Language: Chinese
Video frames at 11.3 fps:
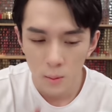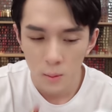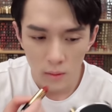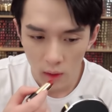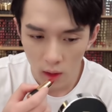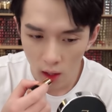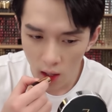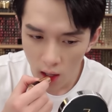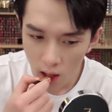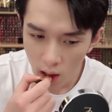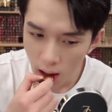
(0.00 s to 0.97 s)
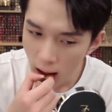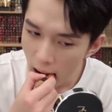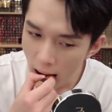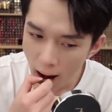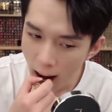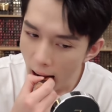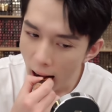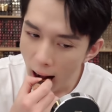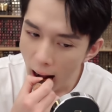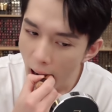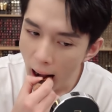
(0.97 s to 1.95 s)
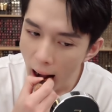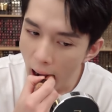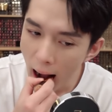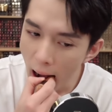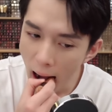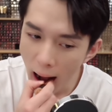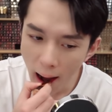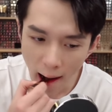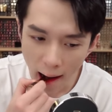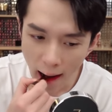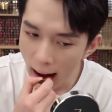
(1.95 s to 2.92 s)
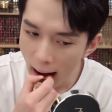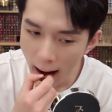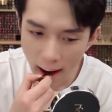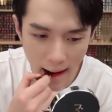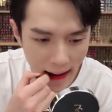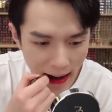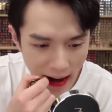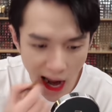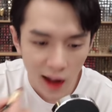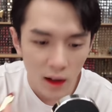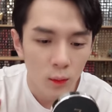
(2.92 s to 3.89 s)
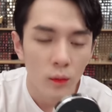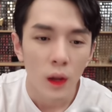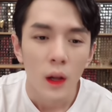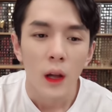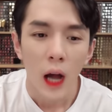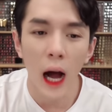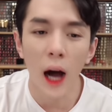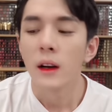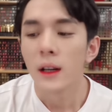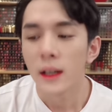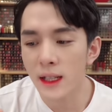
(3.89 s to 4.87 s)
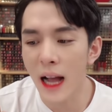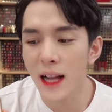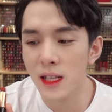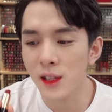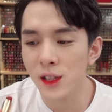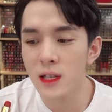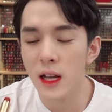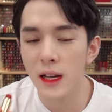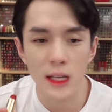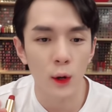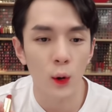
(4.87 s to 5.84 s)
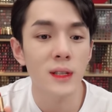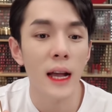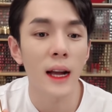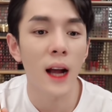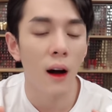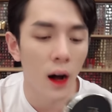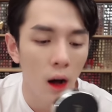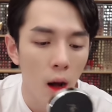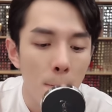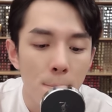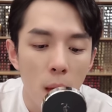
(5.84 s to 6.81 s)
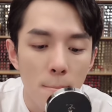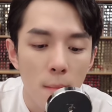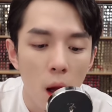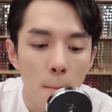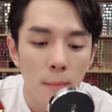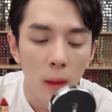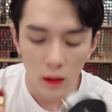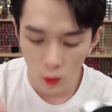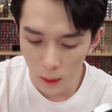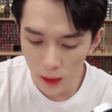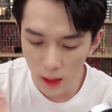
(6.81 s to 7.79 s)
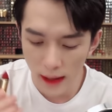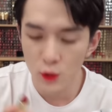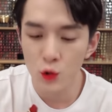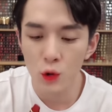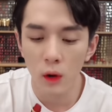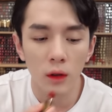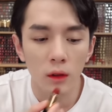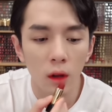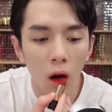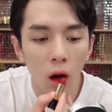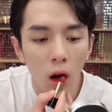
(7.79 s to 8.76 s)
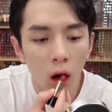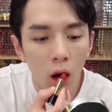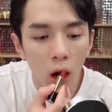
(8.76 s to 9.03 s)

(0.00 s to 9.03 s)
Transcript: 就是就是比较有代表性的番茄色嘛，那种比较好。李佳琦的试色仅供参考啊，嗯，我不能满足所有人的。